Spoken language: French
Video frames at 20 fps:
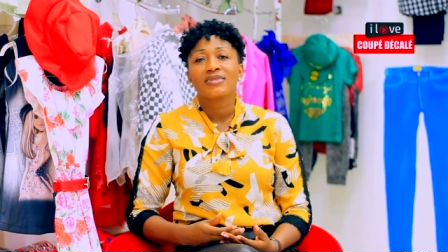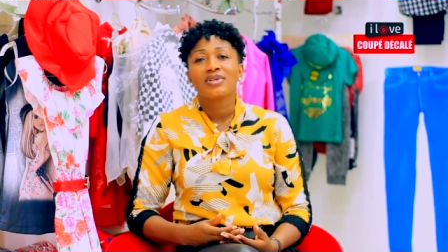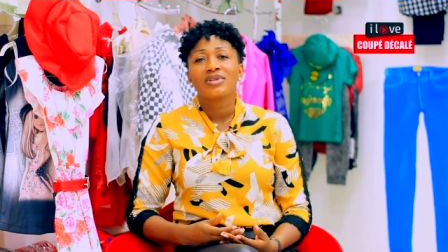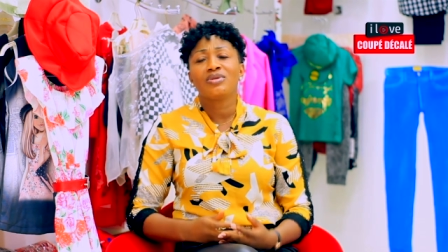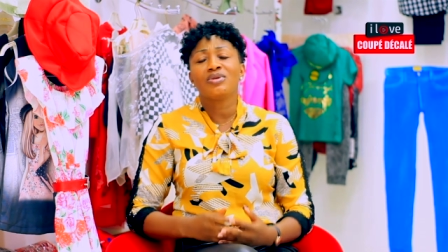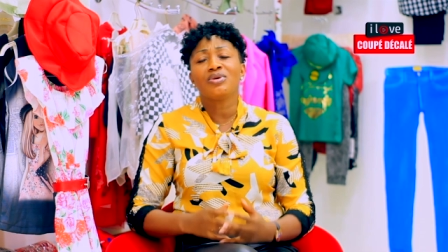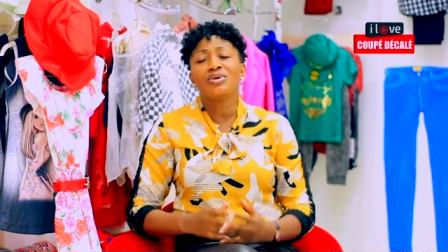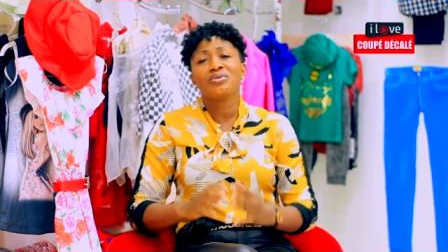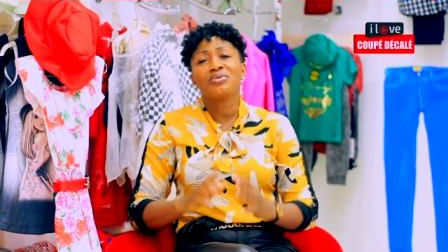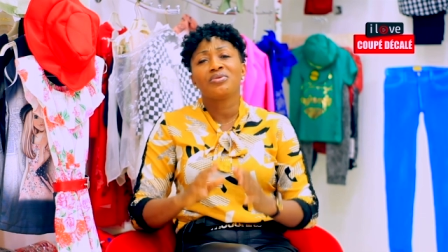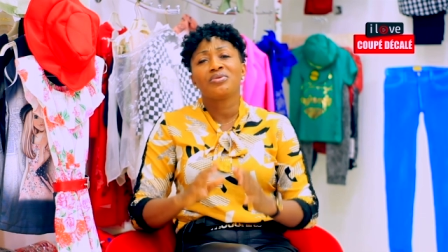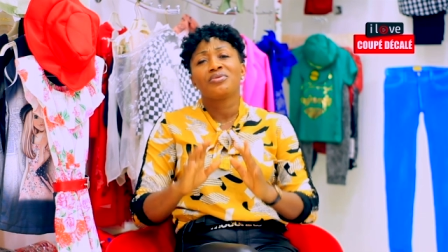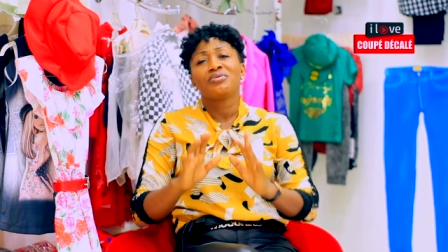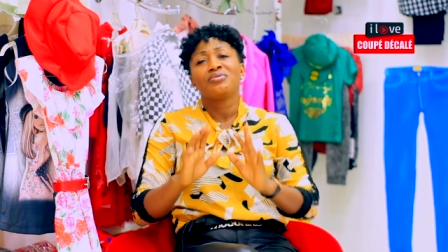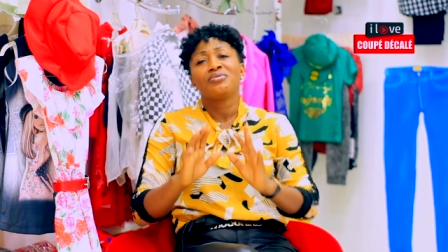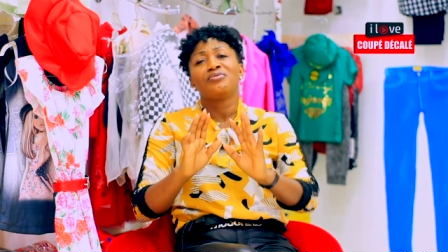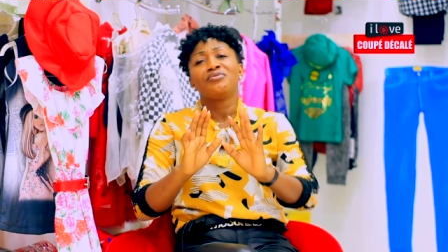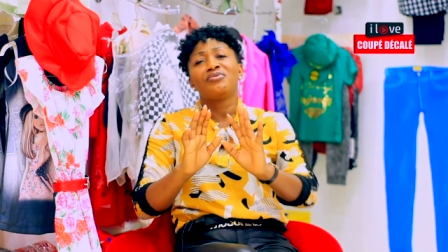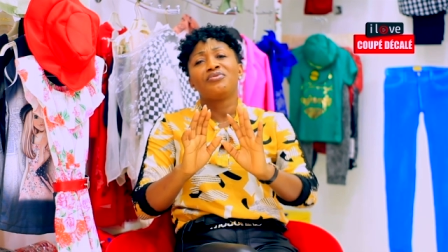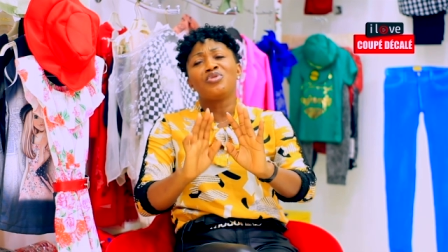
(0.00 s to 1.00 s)
Donc,
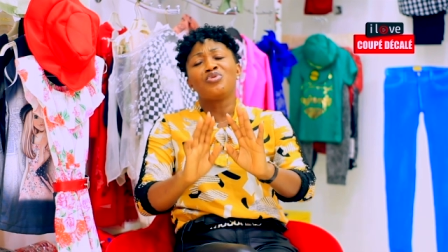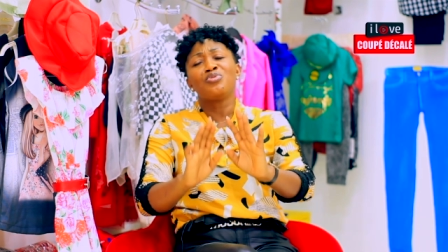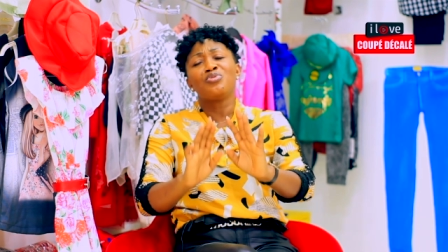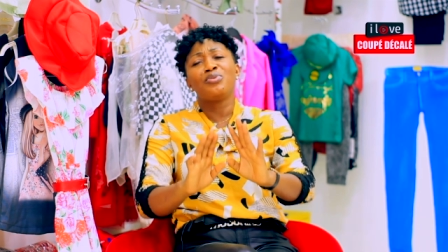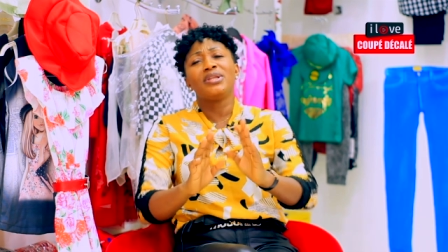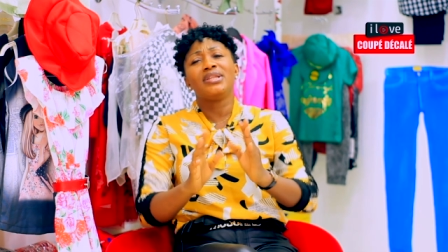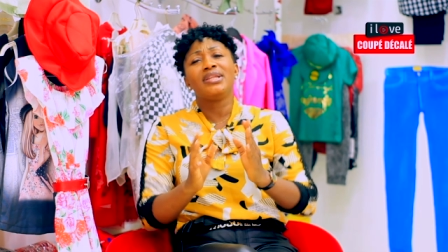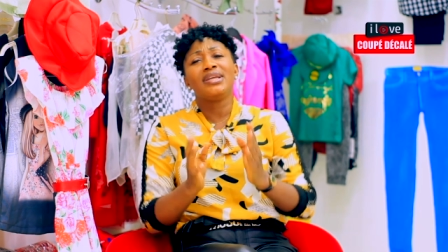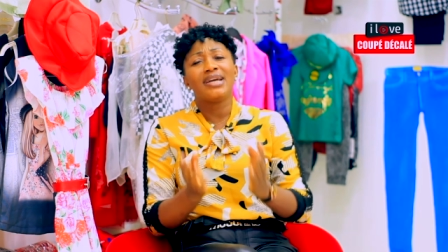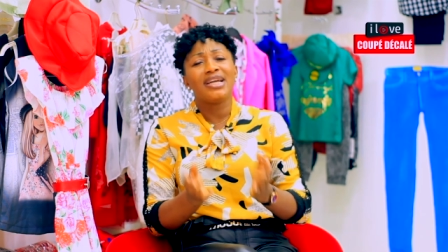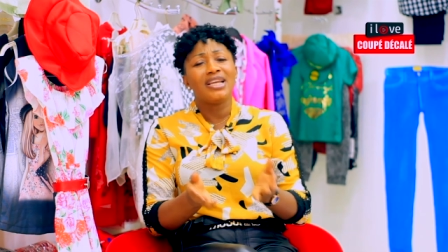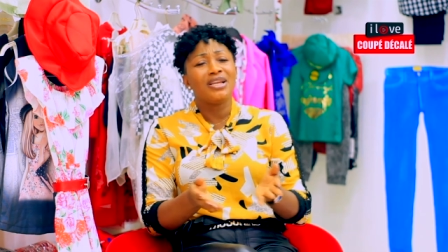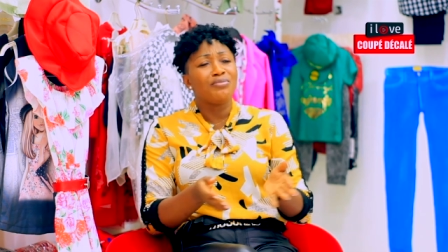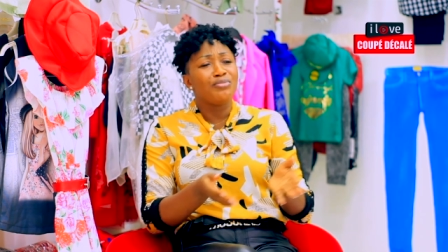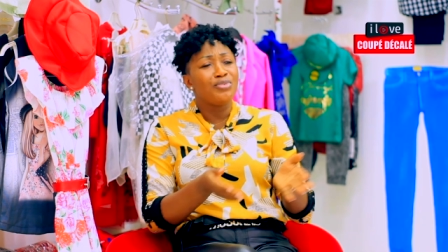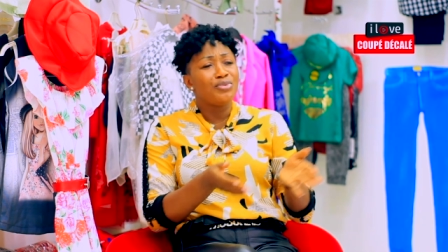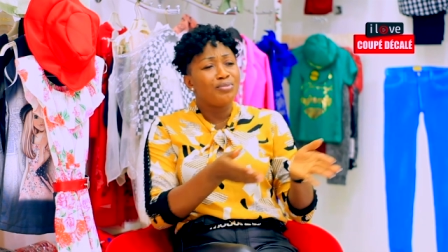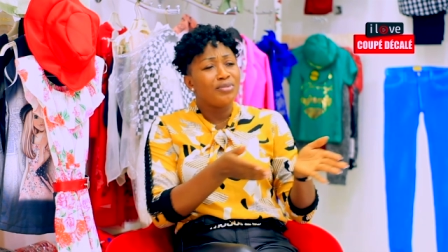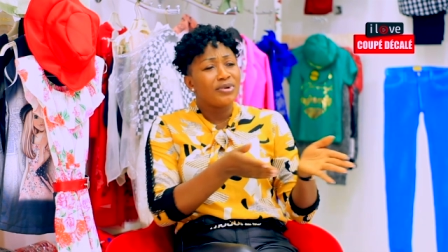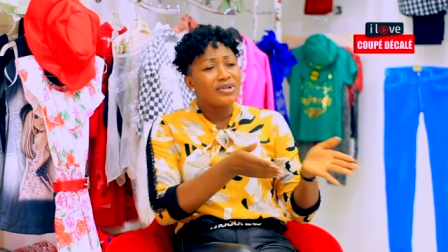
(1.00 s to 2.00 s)
faire couper, décaler, et
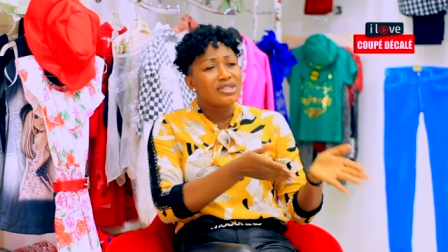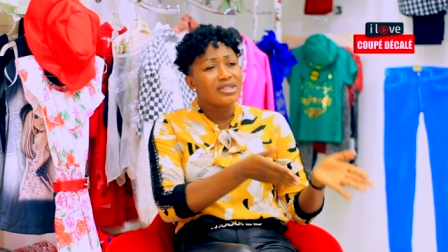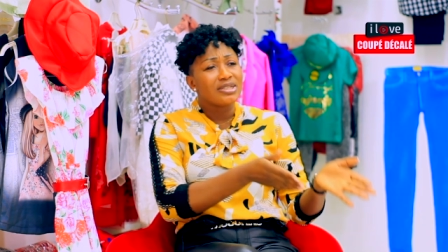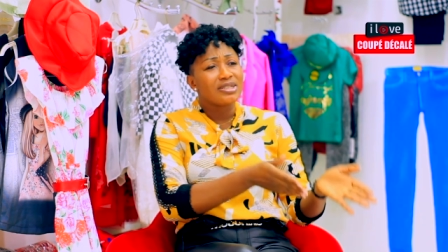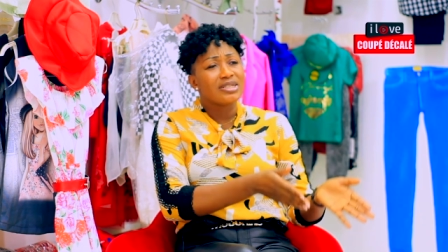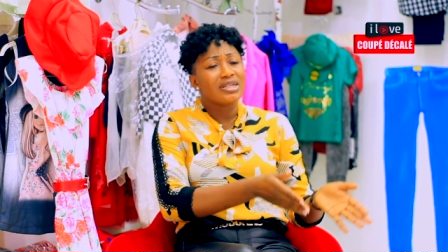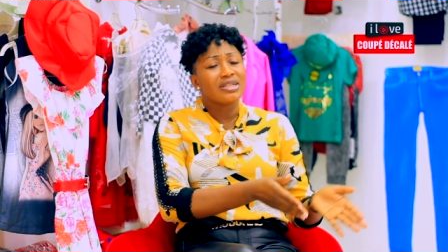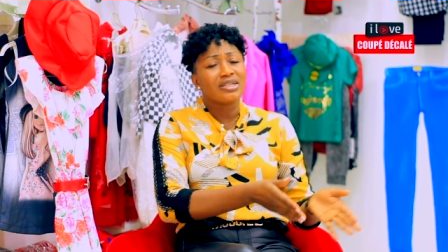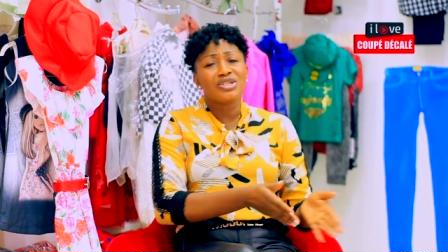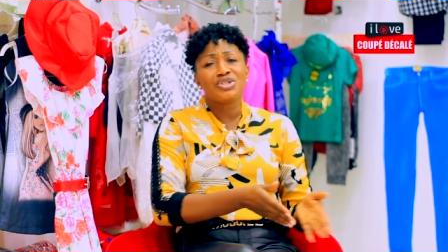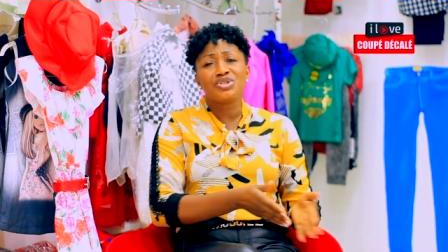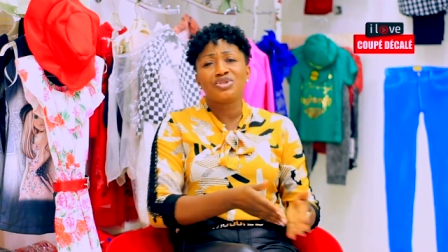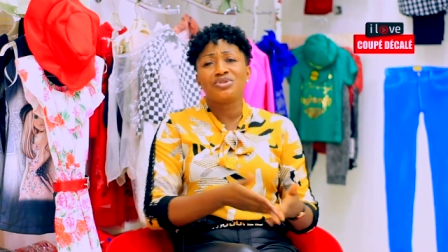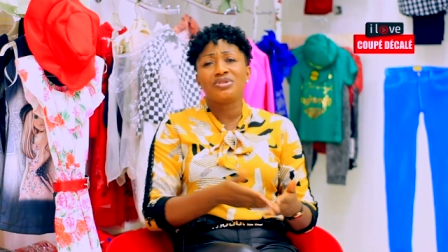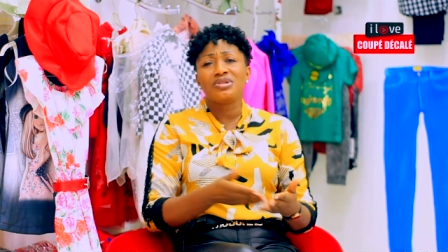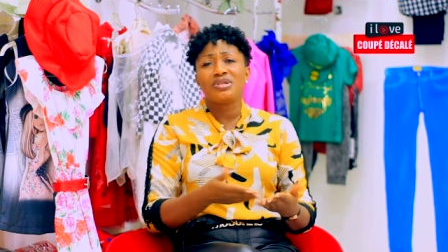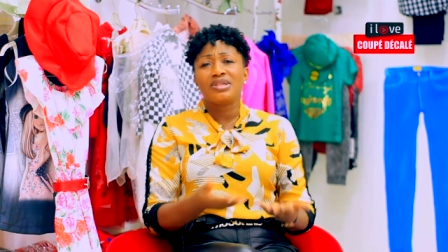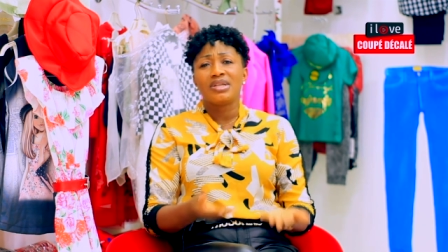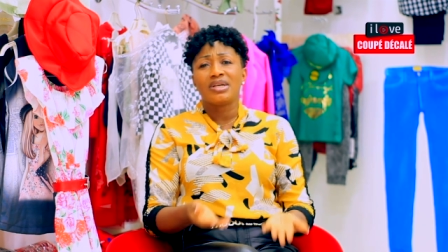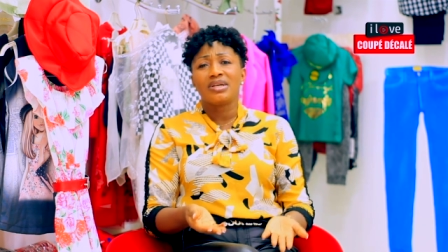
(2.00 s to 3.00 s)
puis chanter
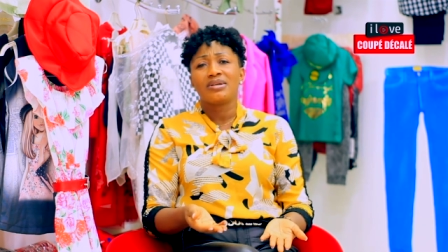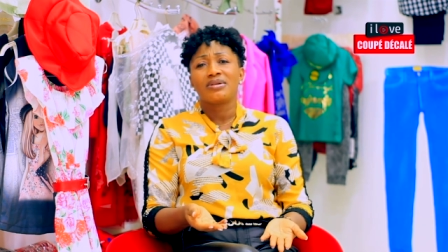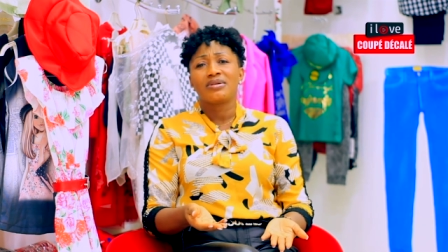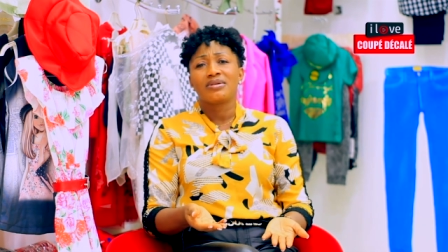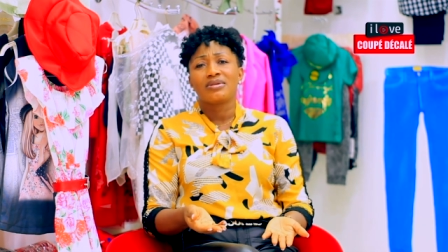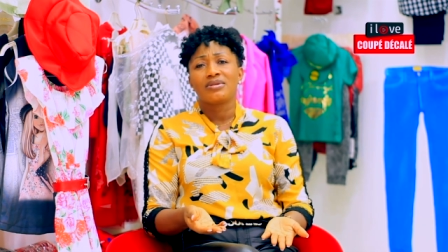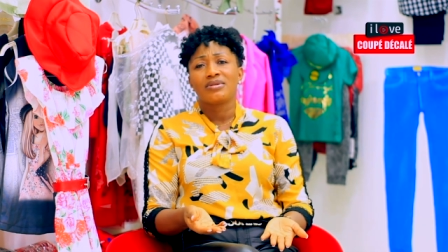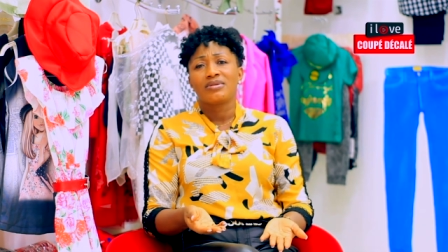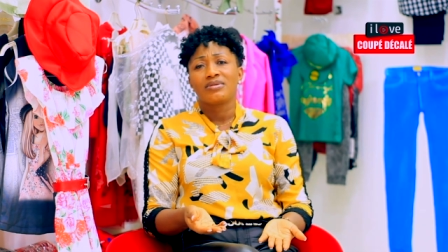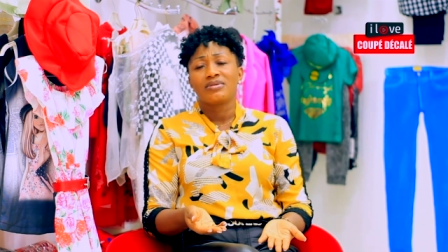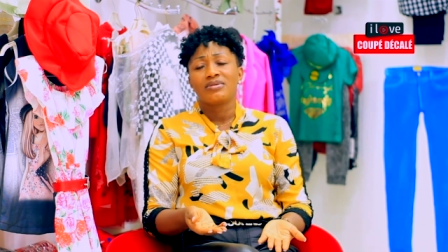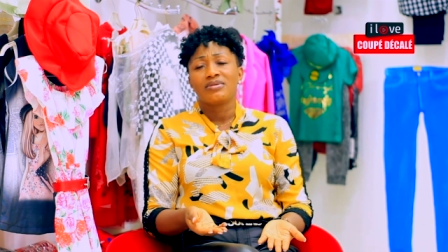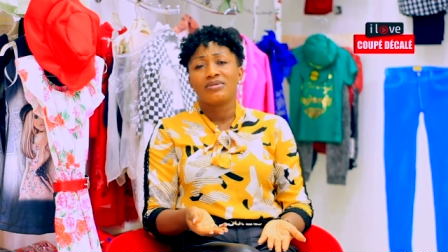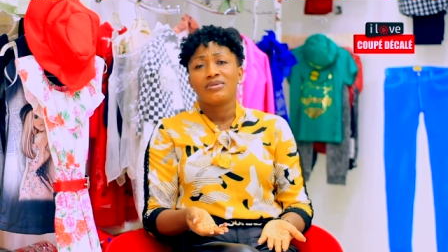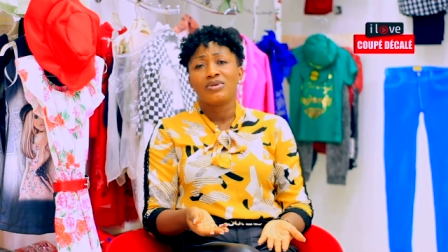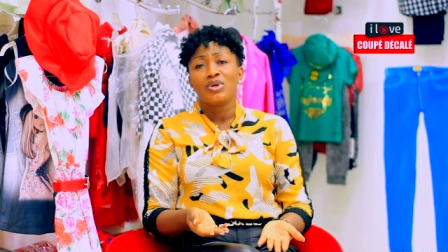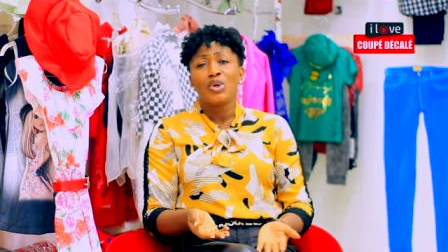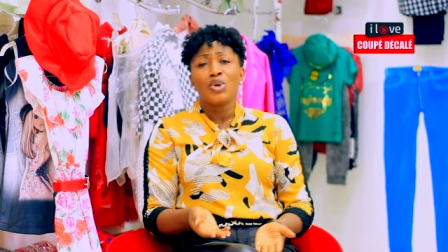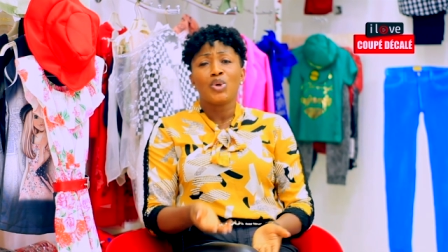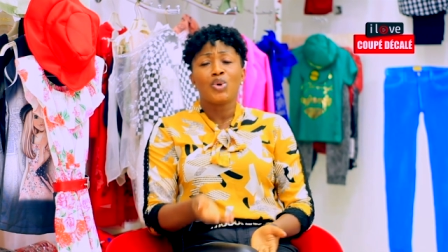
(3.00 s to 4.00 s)
Jésus dedans
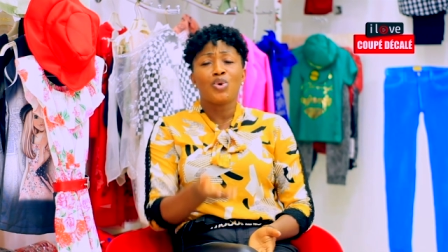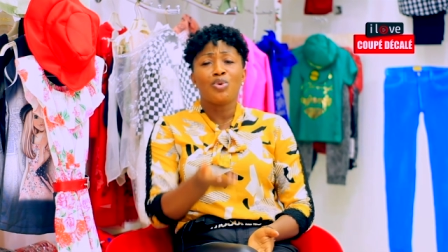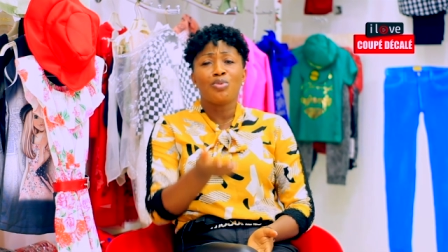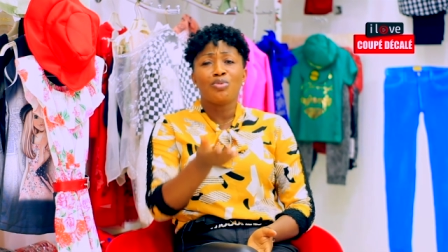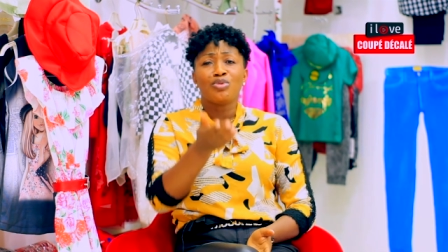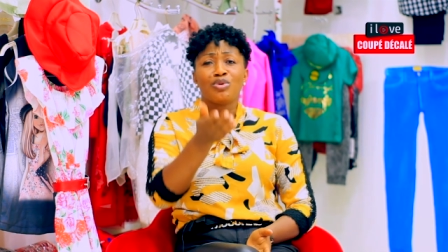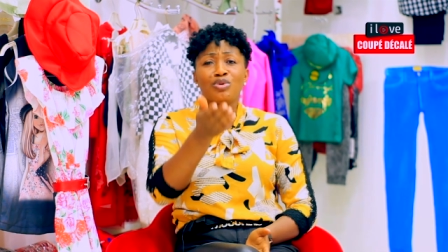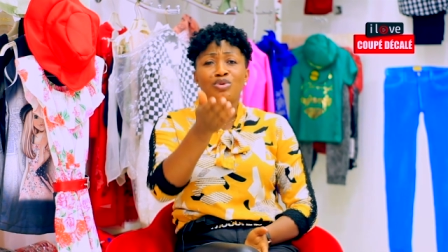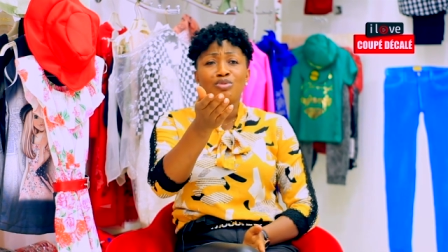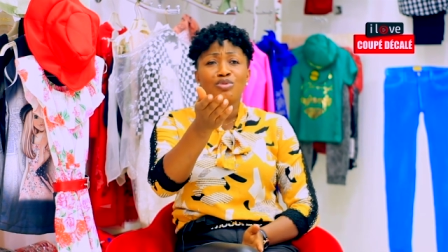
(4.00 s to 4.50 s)
comme mon,